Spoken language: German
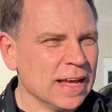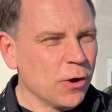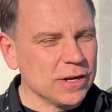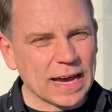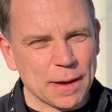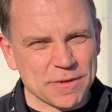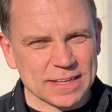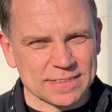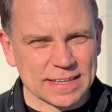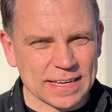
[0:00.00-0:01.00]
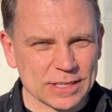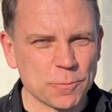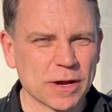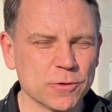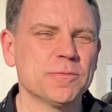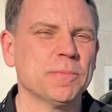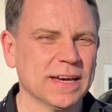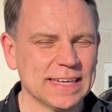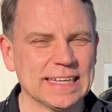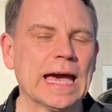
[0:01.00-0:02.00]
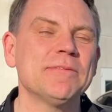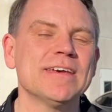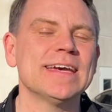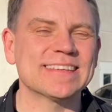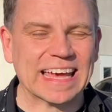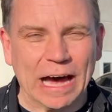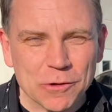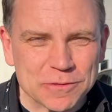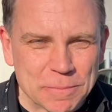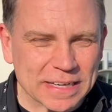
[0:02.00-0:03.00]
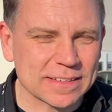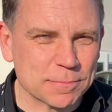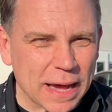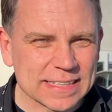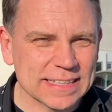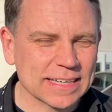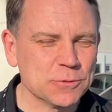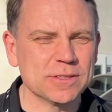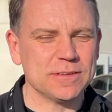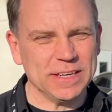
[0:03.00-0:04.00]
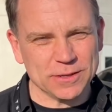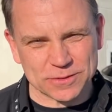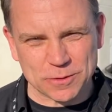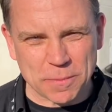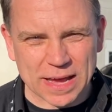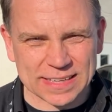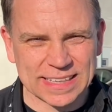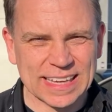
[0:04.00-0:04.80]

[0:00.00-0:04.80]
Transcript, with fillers: Heute Abend werde ich sicherlich noch mal kurz berichten. Ich habe es ja jetzt raus, wie man das macht, hier kurze Videos zu machen.